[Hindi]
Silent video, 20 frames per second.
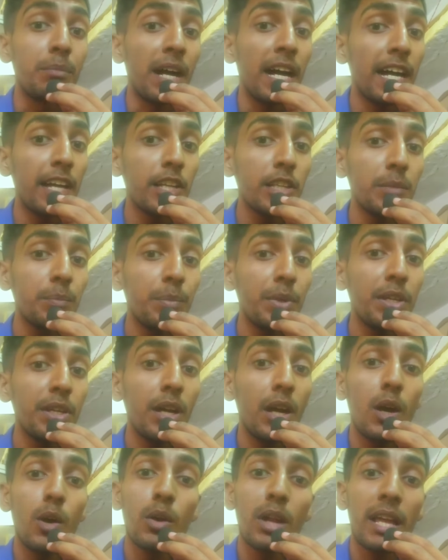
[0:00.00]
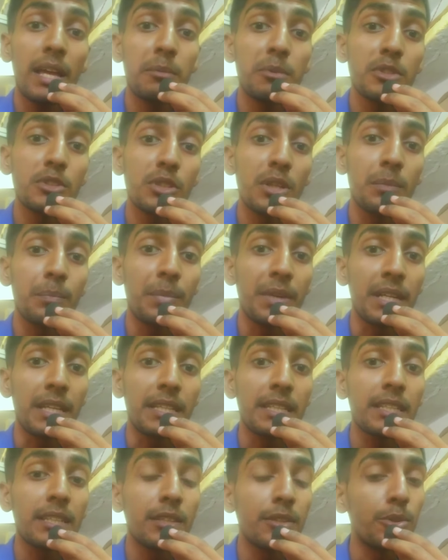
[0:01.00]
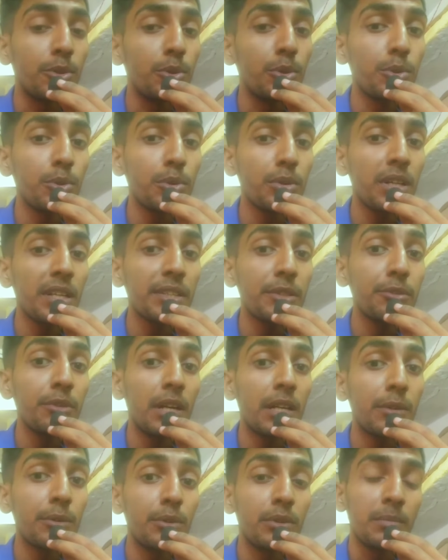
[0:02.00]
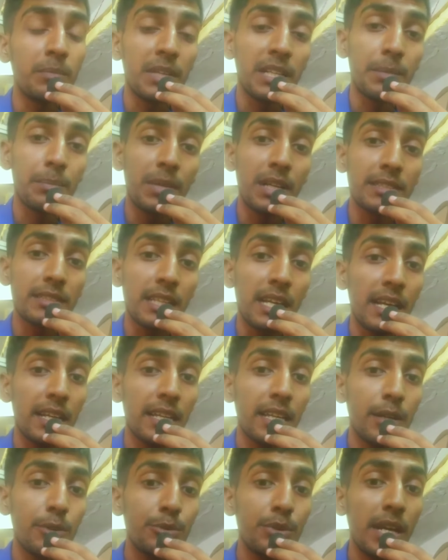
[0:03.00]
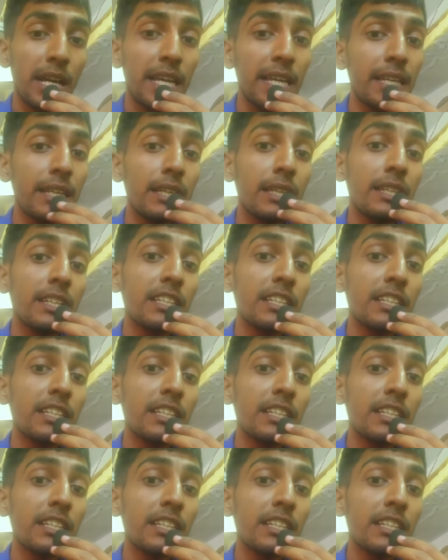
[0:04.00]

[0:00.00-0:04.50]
भारत पे और अमेजोन पे दोनों का क्यू कोड मेरे पास आया हुआ है